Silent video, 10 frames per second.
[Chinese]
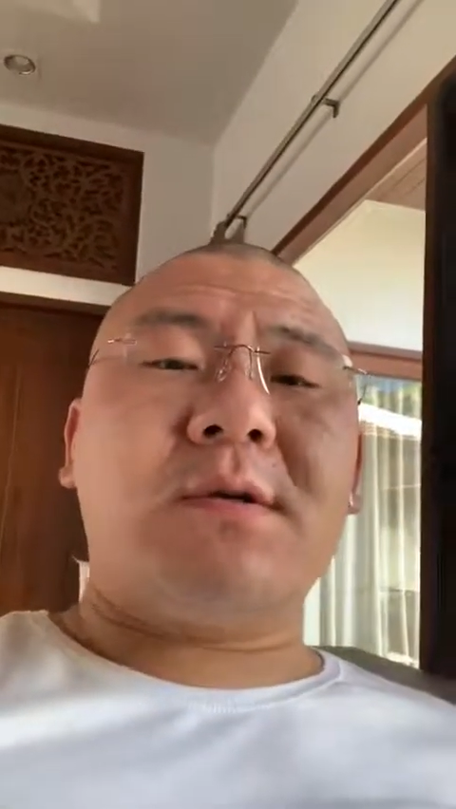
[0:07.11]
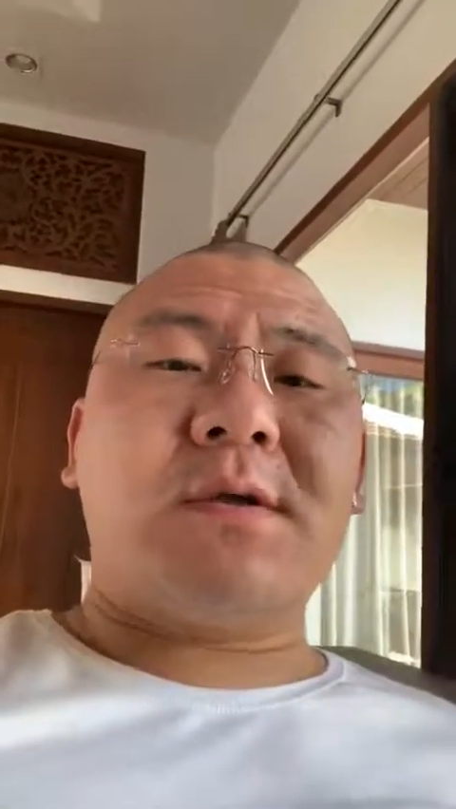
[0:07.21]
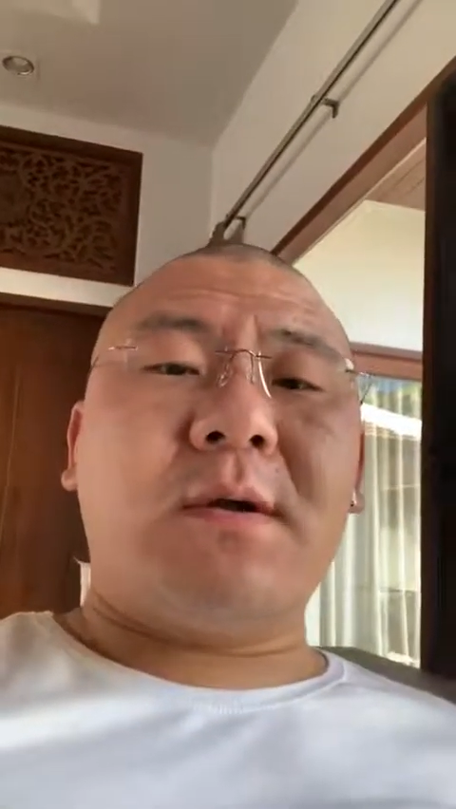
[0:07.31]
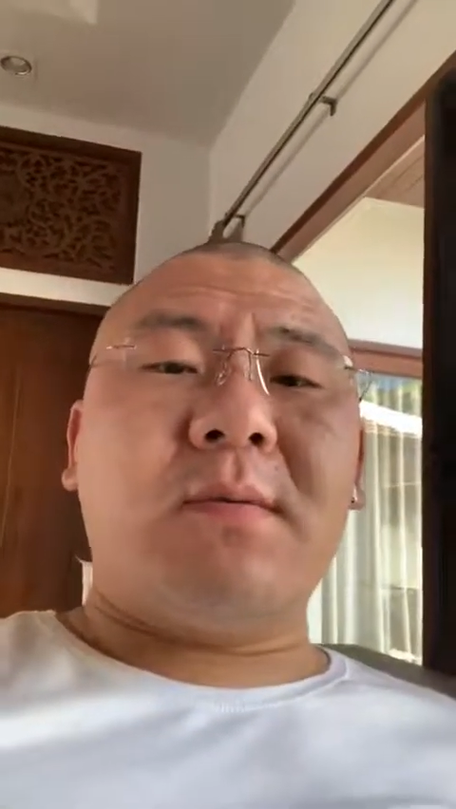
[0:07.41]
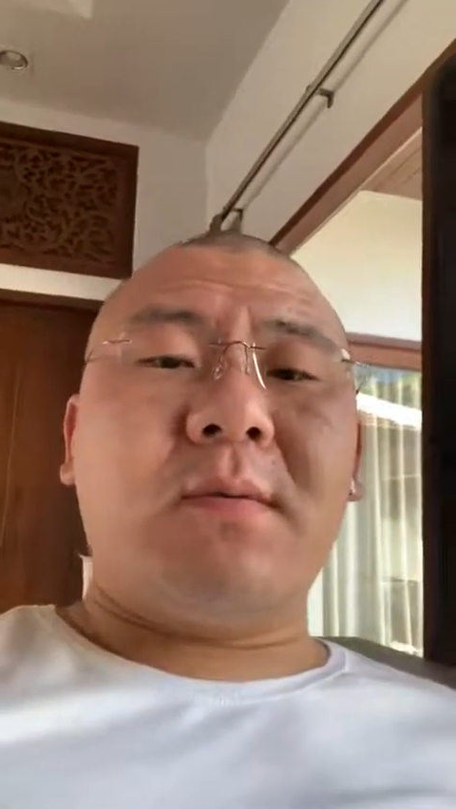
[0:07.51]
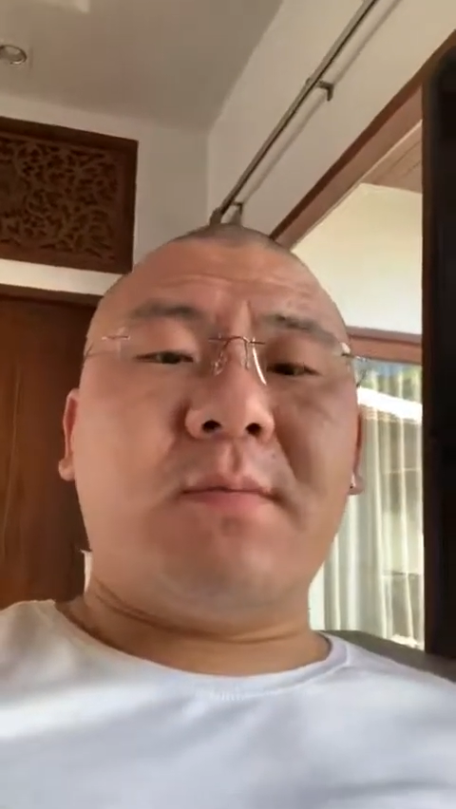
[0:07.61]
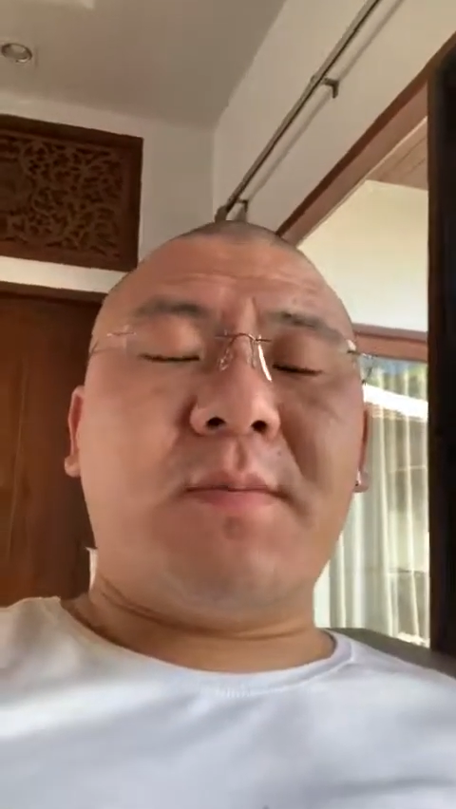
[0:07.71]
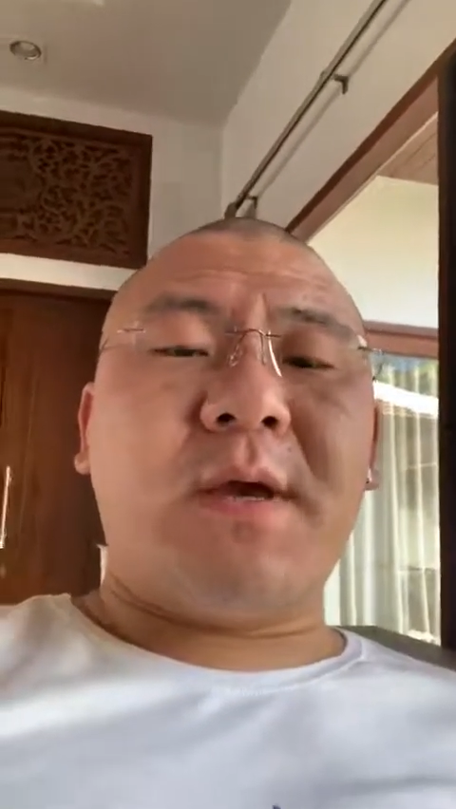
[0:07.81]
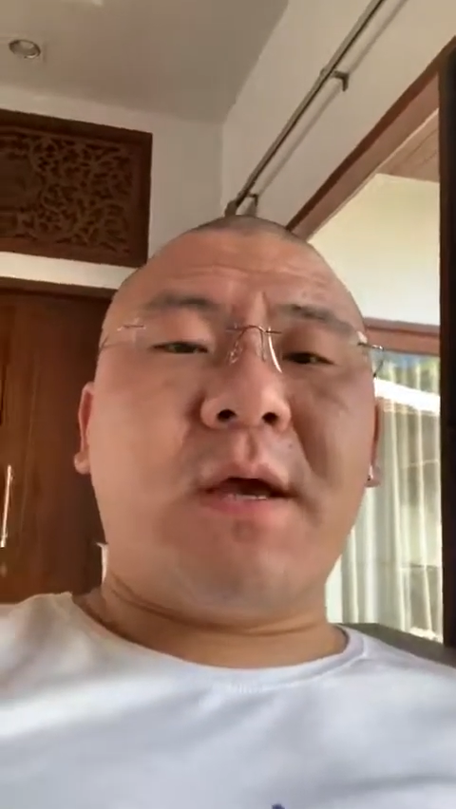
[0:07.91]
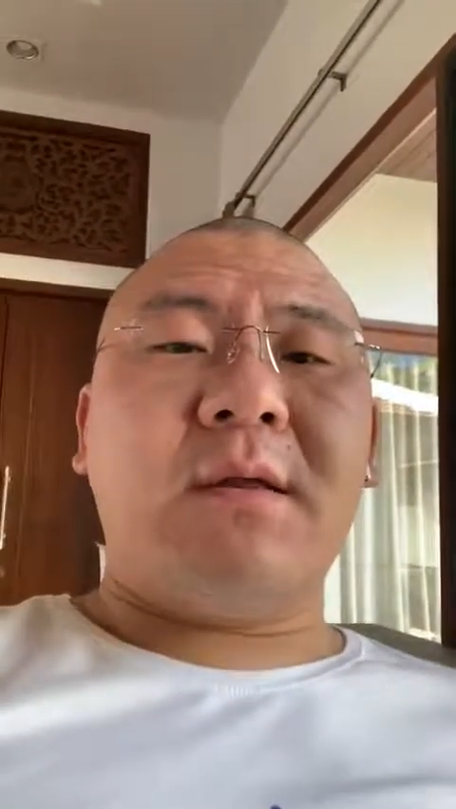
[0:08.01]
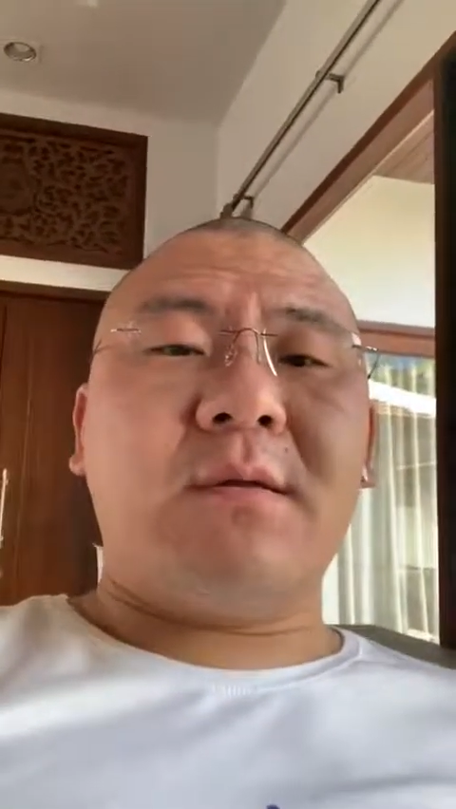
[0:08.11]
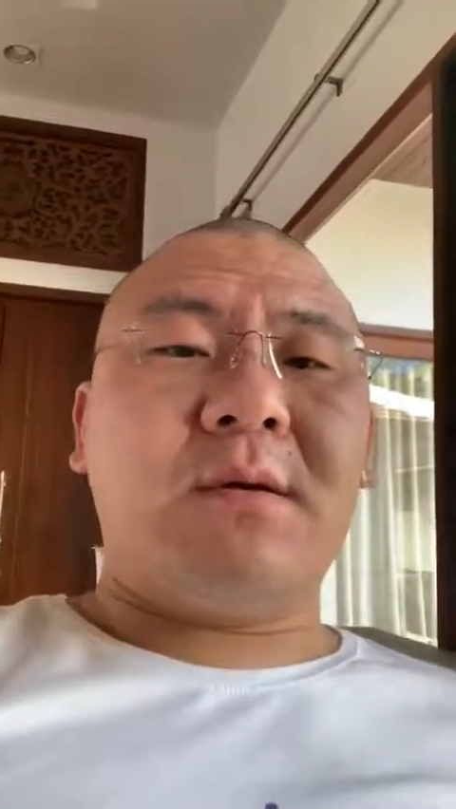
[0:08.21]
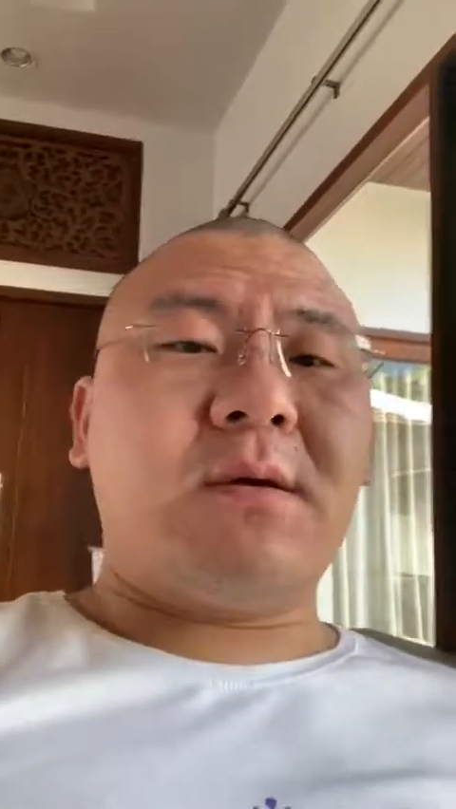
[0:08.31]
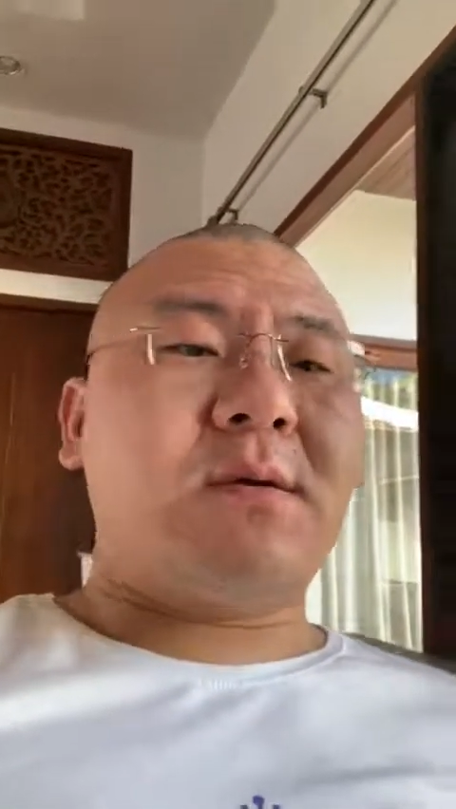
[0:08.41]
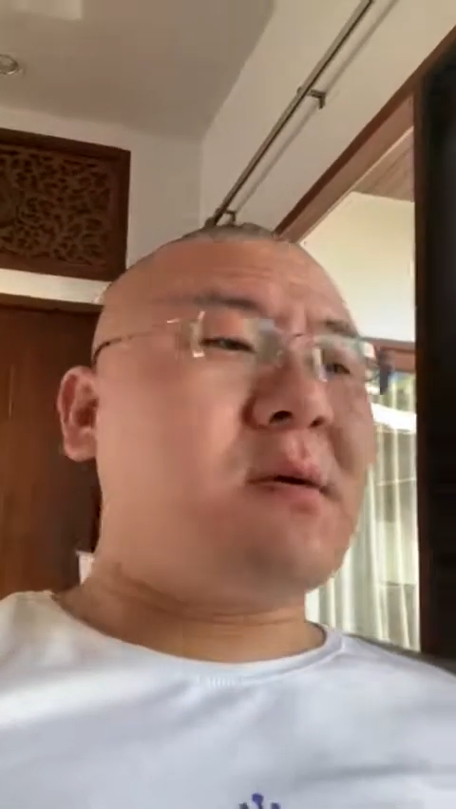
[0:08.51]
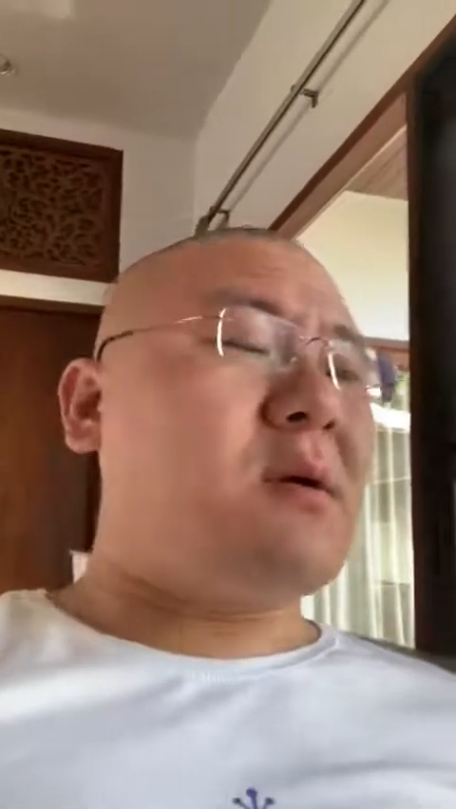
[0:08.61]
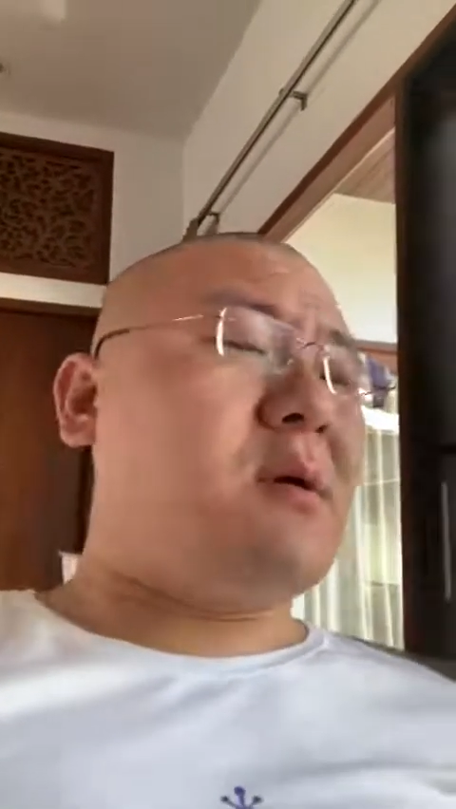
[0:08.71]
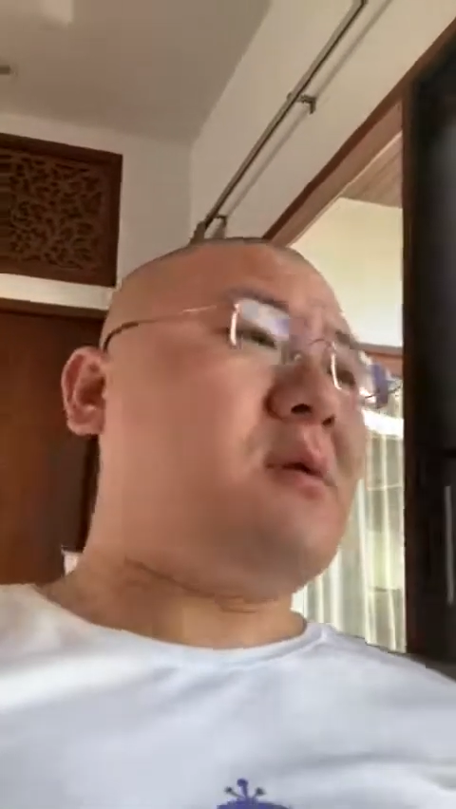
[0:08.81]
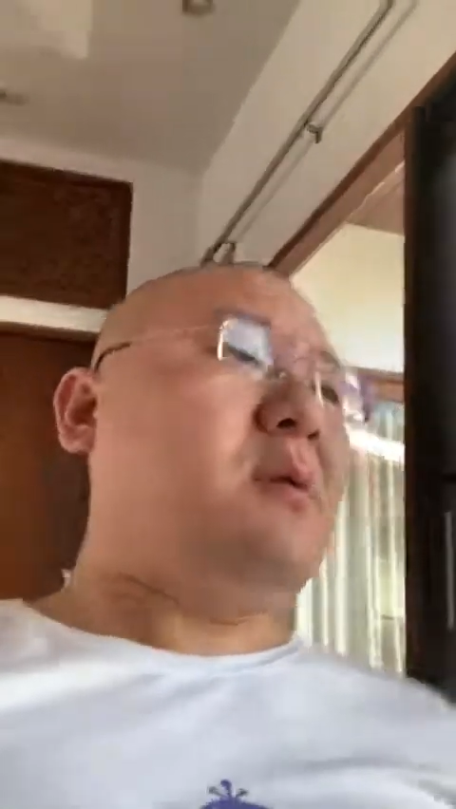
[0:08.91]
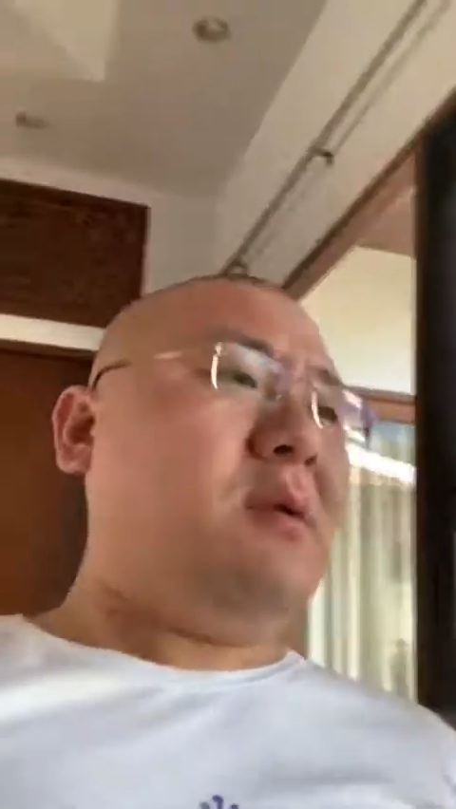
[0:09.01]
三五币安的这个事儿啊，